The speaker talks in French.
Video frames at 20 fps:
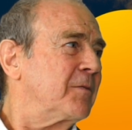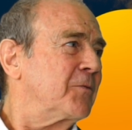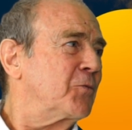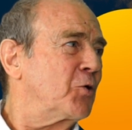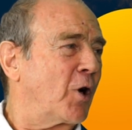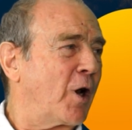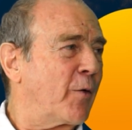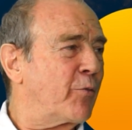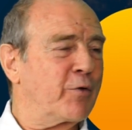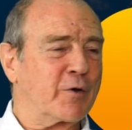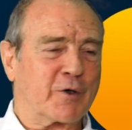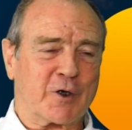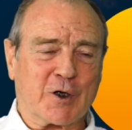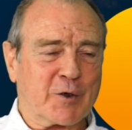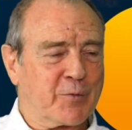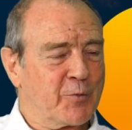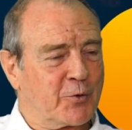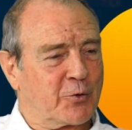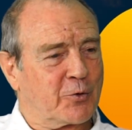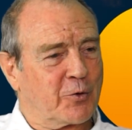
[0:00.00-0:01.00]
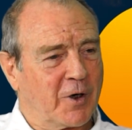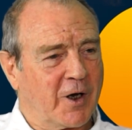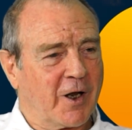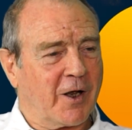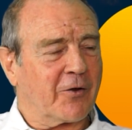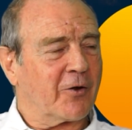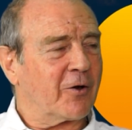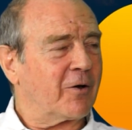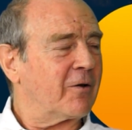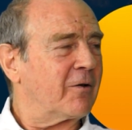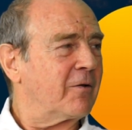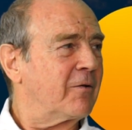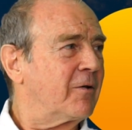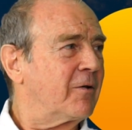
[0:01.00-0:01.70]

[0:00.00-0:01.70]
Sur la puissance musculaire, non